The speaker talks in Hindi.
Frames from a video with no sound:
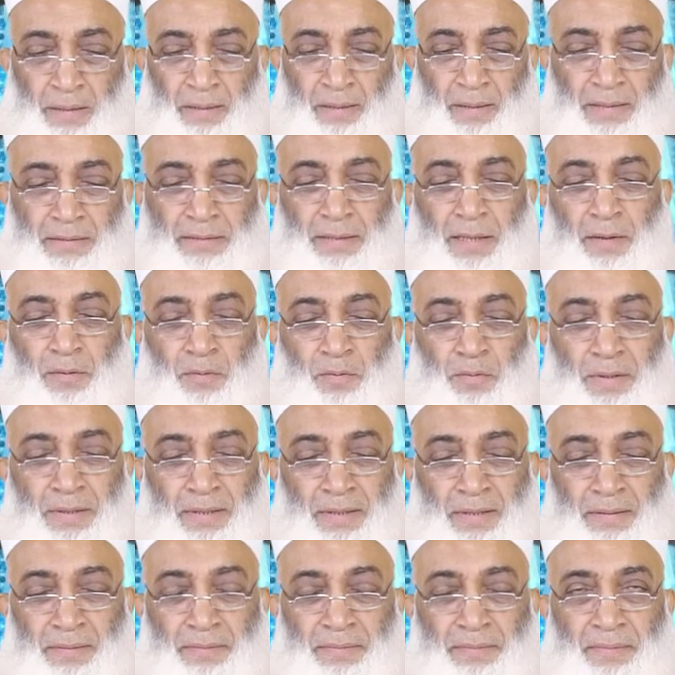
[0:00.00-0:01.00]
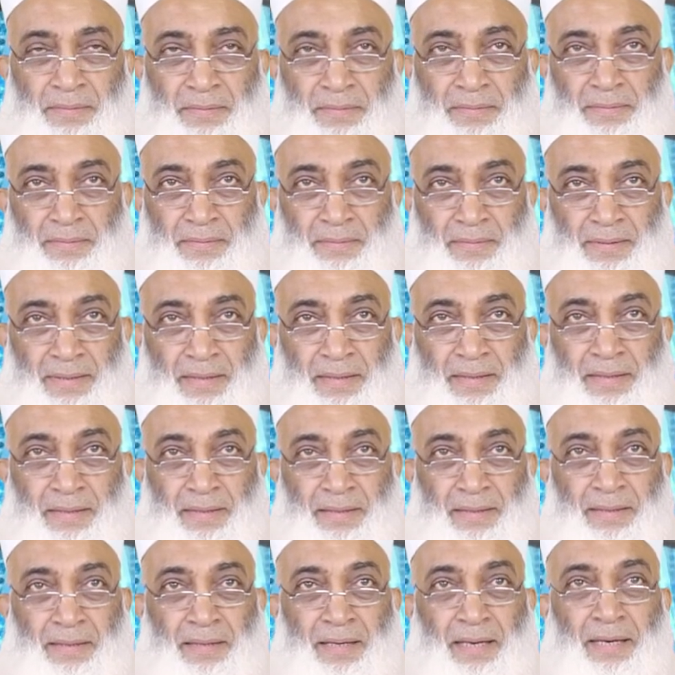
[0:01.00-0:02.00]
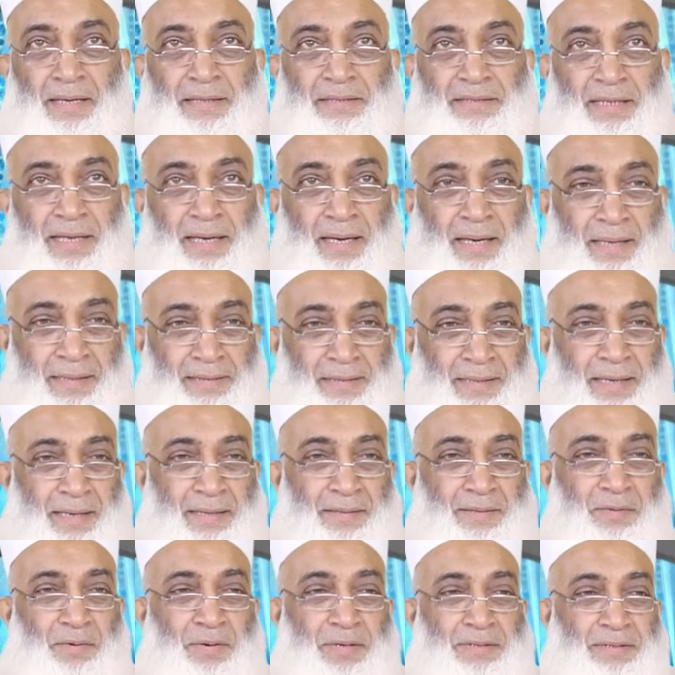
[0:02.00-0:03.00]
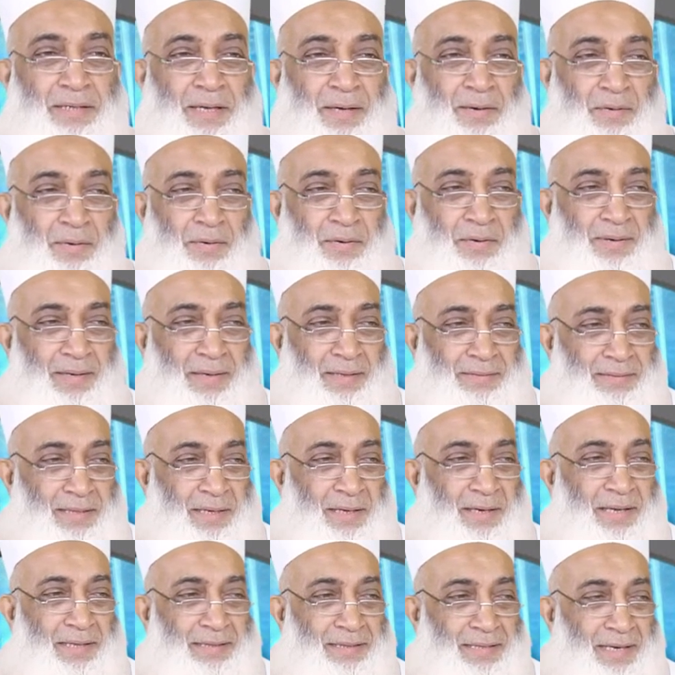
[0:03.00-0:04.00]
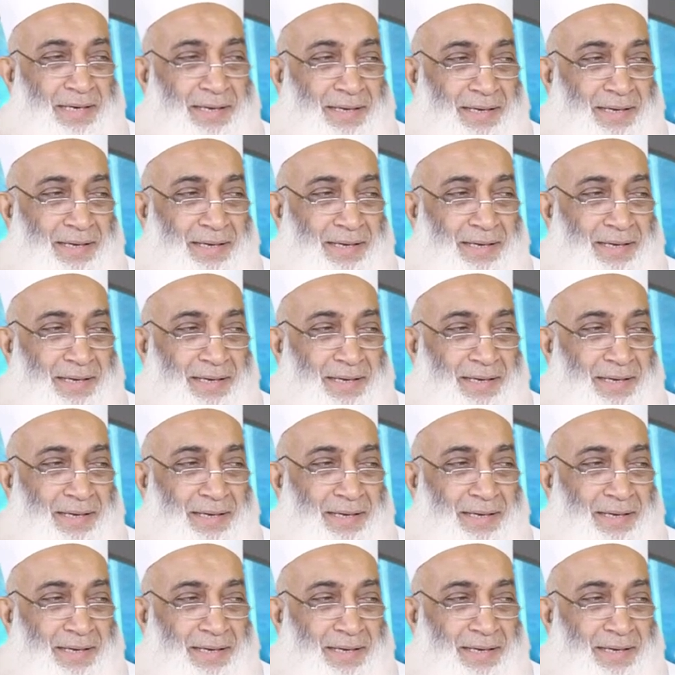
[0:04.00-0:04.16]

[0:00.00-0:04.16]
हज़ारों की यानी इलेक्शन आता है तो हज़ारों हज़ारें